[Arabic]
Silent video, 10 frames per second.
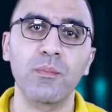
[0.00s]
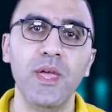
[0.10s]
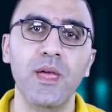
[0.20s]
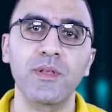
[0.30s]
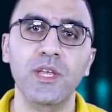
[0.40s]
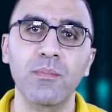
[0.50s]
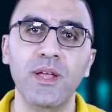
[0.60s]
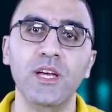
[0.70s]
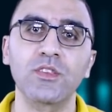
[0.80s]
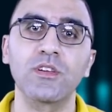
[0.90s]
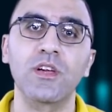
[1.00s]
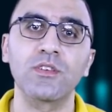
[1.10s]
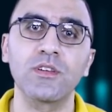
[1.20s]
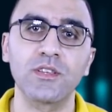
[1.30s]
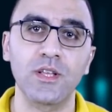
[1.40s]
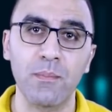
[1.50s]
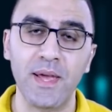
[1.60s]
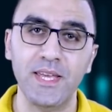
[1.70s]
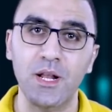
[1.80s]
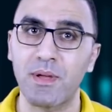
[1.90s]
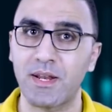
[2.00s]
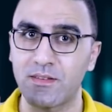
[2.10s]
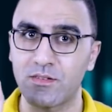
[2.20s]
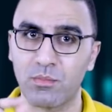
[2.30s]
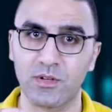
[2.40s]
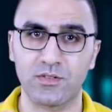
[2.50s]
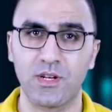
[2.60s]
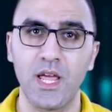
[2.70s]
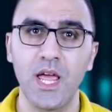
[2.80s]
من إجمالي احتياطيات البنك المركزي المصري